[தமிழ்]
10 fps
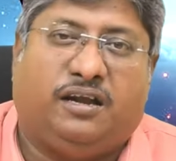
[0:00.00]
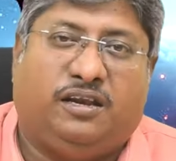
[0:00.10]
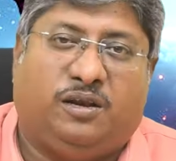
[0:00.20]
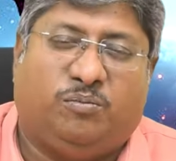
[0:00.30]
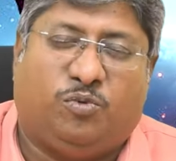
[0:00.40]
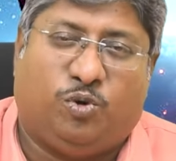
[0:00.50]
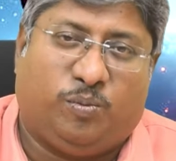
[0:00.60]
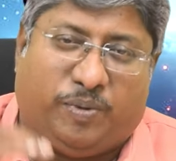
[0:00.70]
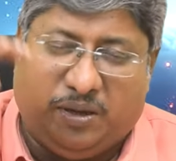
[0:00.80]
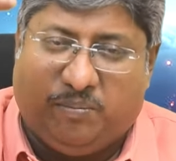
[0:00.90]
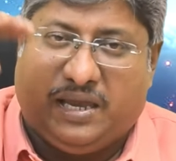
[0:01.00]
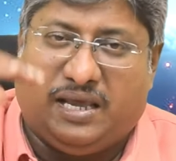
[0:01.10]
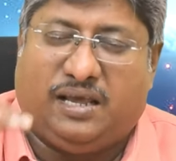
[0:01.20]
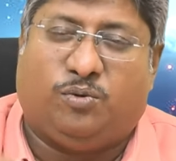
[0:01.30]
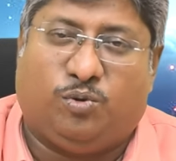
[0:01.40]
காட்டிலும் ஒரு படி
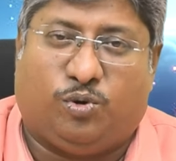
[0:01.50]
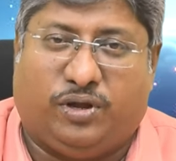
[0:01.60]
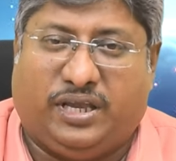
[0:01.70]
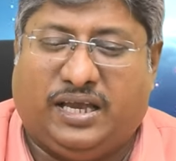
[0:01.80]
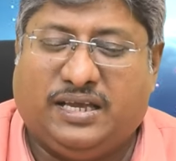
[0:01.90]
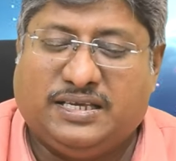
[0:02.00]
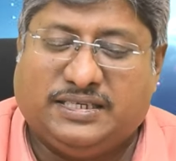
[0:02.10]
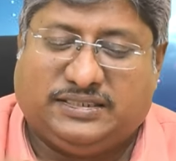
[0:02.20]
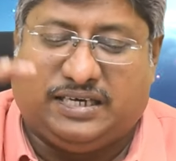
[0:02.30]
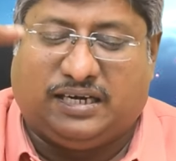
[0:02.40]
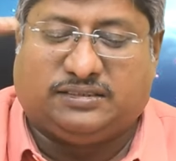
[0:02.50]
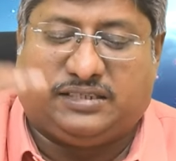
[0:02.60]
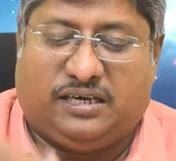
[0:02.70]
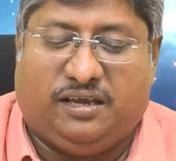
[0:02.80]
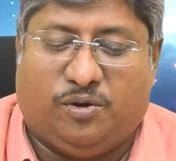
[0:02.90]
மேலே உங்களுடைய
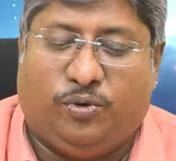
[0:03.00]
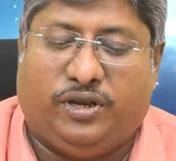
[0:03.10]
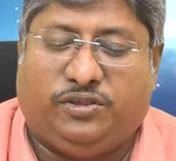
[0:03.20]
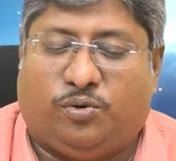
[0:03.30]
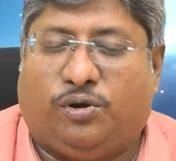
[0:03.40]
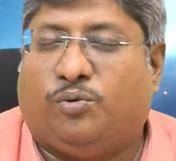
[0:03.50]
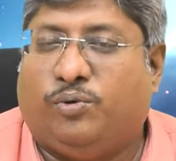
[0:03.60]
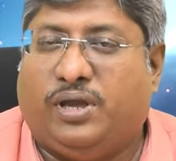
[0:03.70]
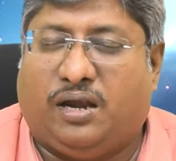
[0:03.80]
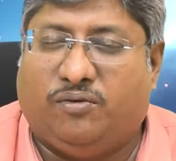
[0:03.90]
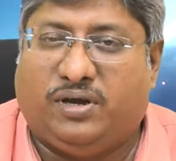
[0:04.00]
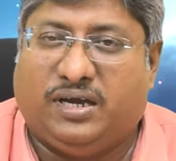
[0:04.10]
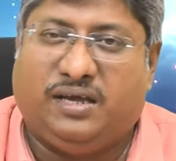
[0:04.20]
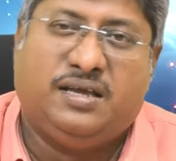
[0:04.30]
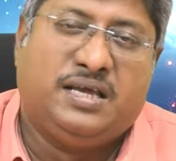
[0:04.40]
ஸ்டேட்டஸை நீங்கள் உயர்த்தி கொள்ளக்கூடிய
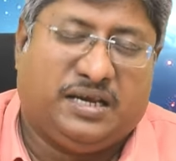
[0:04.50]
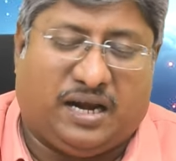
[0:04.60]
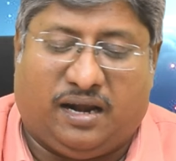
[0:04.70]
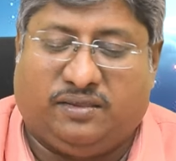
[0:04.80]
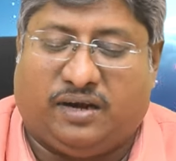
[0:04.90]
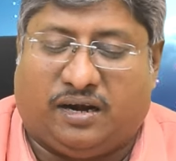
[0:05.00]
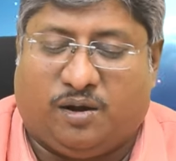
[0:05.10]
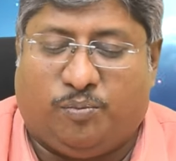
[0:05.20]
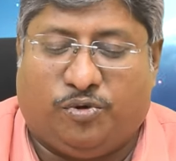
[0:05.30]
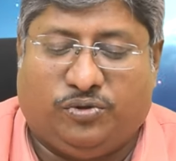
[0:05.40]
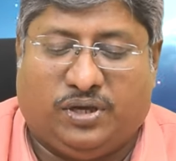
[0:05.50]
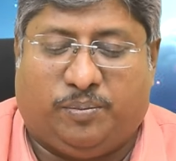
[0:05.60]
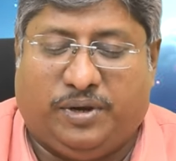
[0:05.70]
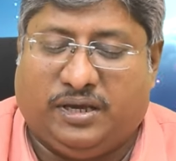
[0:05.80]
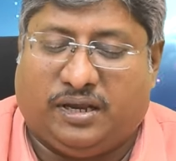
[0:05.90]
அளவுக்கு நல்லது நடக்க போகுது
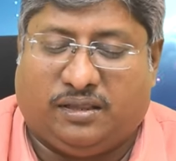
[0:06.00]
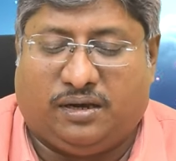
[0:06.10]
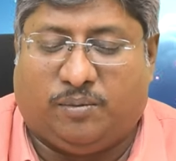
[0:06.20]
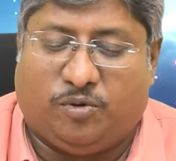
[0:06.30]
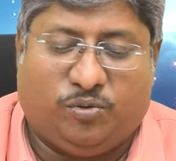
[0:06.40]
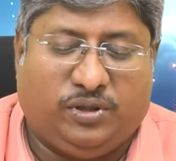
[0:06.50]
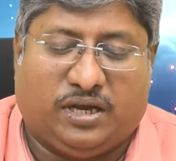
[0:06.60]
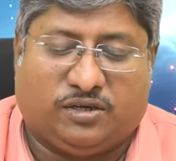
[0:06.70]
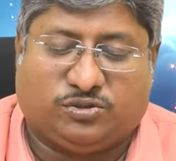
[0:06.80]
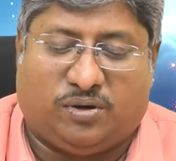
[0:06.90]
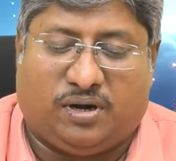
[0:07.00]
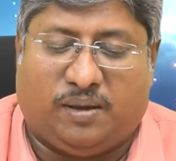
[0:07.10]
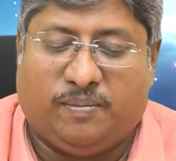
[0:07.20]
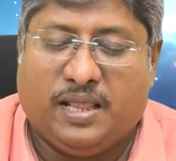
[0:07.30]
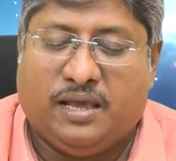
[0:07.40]
அப்படிங்கிறத நம்ம உறுதியாக
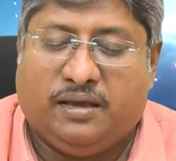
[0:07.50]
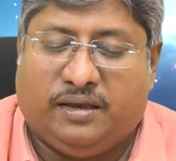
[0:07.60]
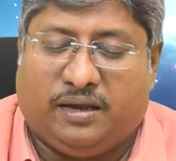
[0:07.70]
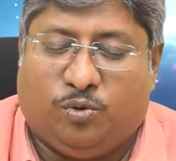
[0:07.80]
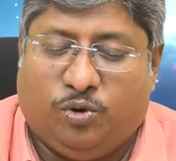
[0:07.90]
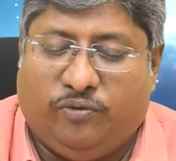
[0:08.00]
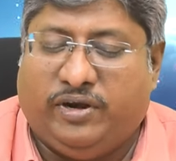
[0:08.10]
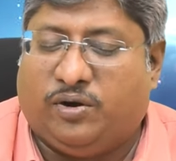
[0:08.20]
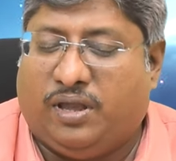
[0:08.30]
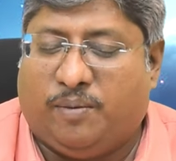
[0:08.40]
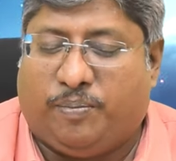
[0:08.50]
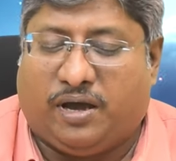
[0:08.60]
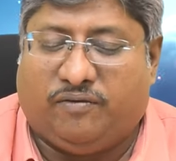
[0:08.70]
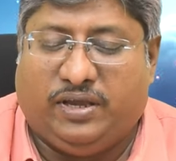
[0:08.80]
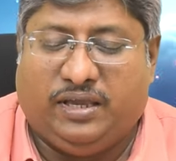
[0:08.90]
சொல்லலாம் ஏன்னா குருவினுடைய
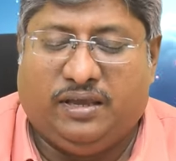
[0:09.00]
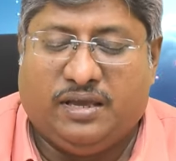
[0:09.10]
பார்வை